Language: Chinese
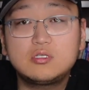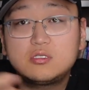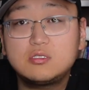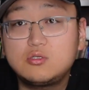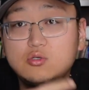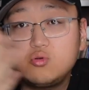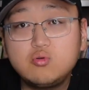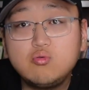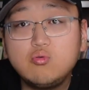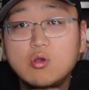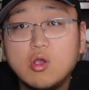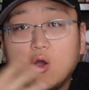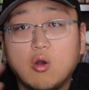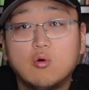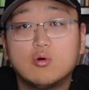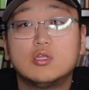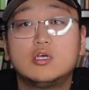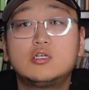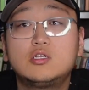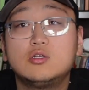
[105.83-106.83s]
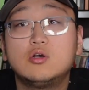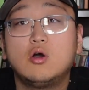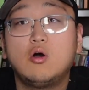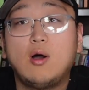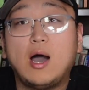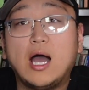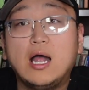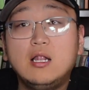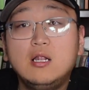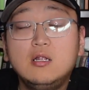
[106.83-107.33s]
出口的时候
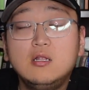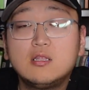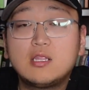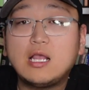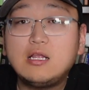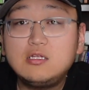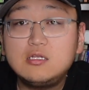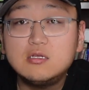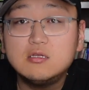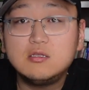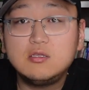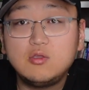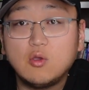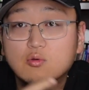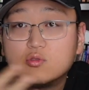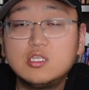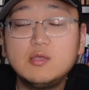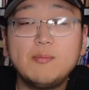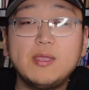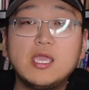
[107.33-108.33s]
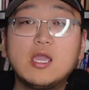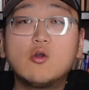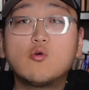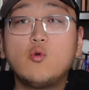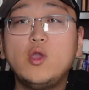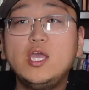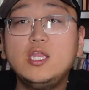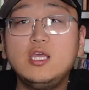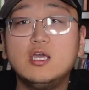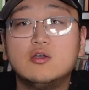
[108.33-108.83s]
啊，它是有这么一个
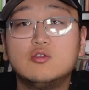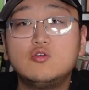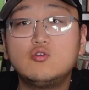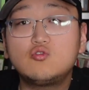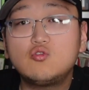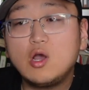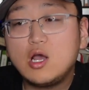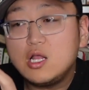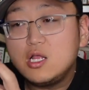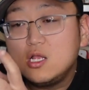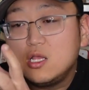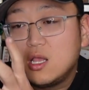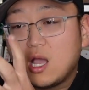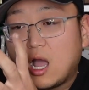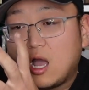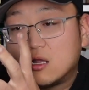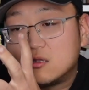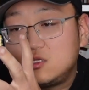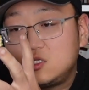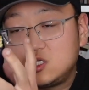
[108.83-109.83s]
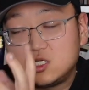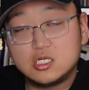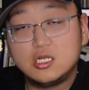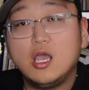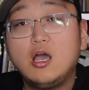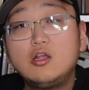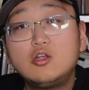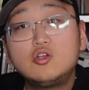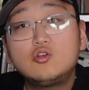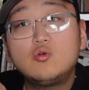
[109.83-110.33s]
规定，就是说啊，只
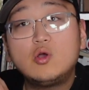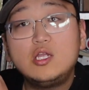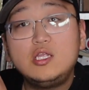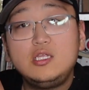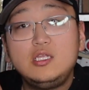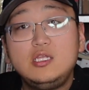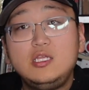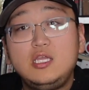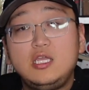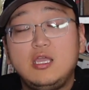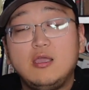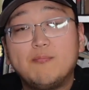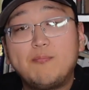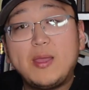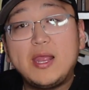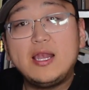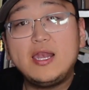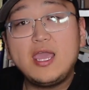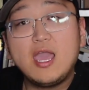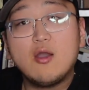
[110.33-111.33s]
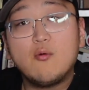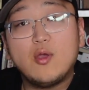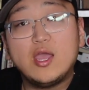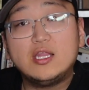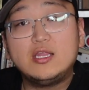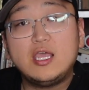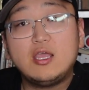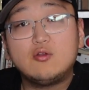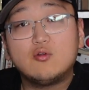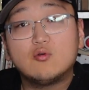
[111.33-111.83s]
要是说你被列
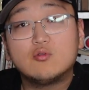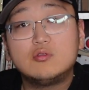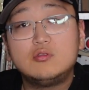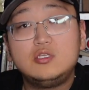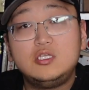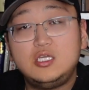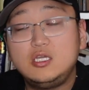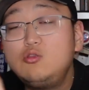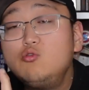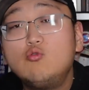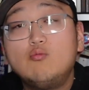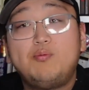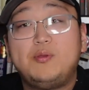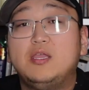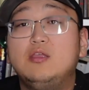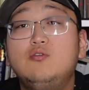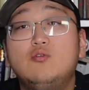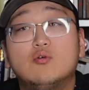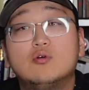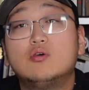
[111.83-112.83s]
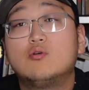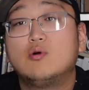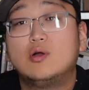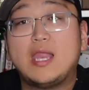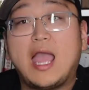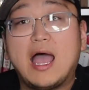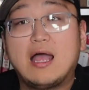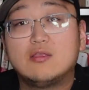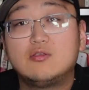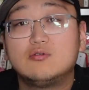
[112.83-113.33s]
为那种极度贫穷的国
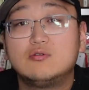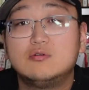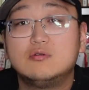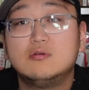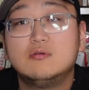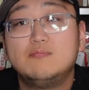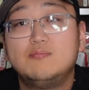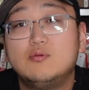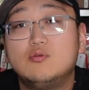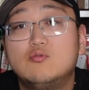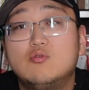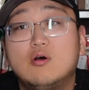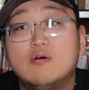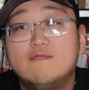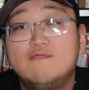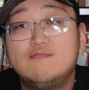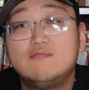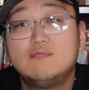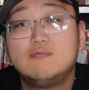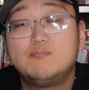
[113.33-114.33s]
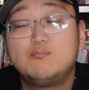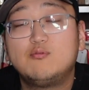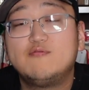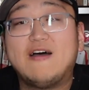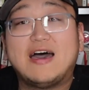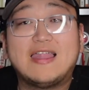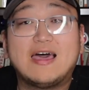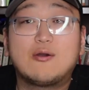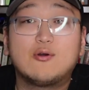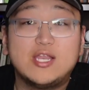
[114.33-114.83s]
家，就是比如说不
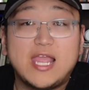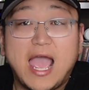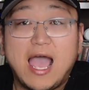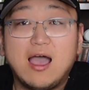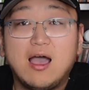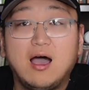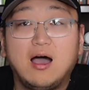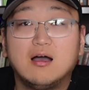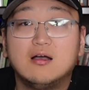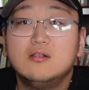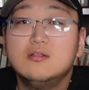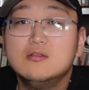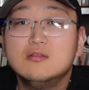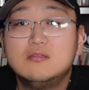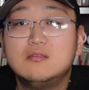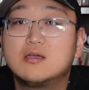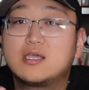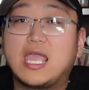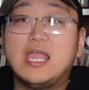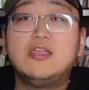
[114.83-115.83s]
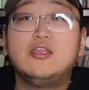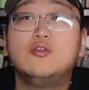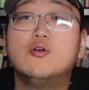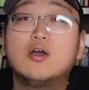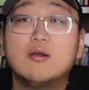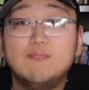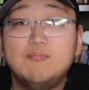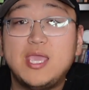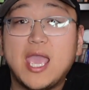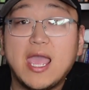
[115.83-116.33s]
发达国家啊，那给你就
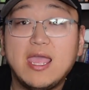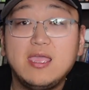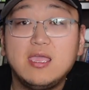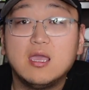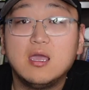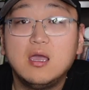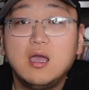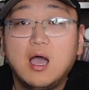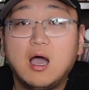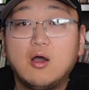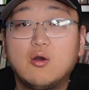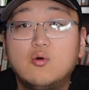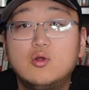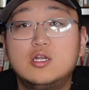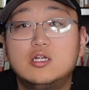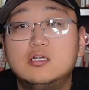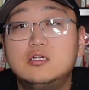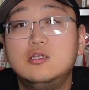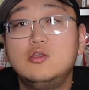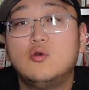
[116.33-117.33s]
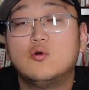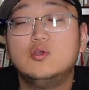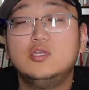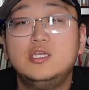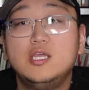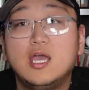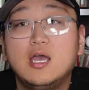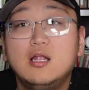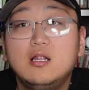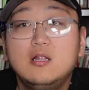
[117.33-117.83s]
很便宜啊，或者是有一
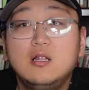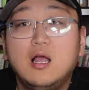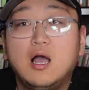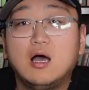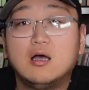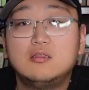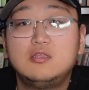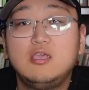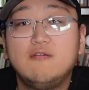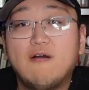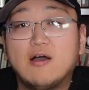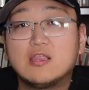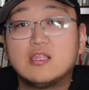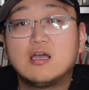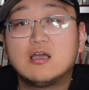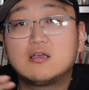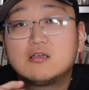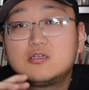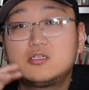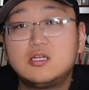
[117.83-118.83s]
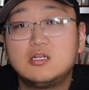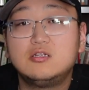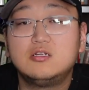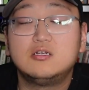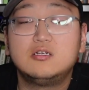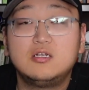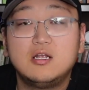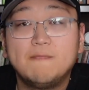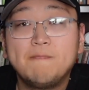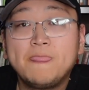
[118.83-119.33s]
些啊地方，它甚
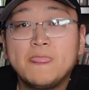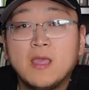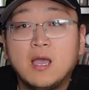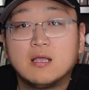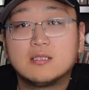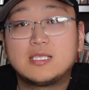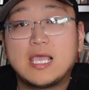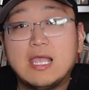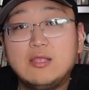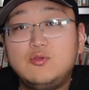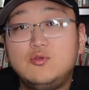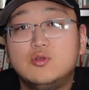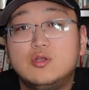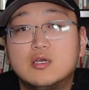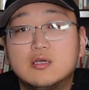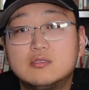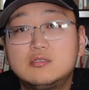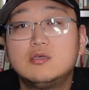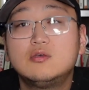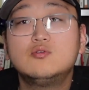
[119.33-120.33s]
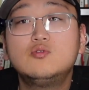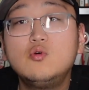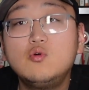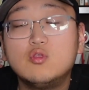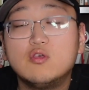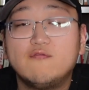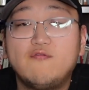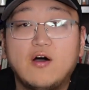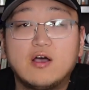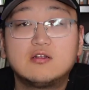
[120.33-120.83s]
至是啊采取这个赠
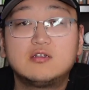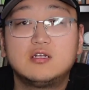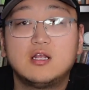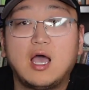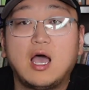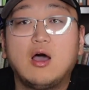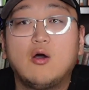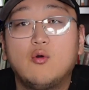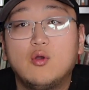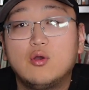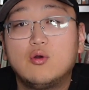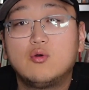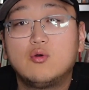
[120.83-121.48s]
送的方式啊，会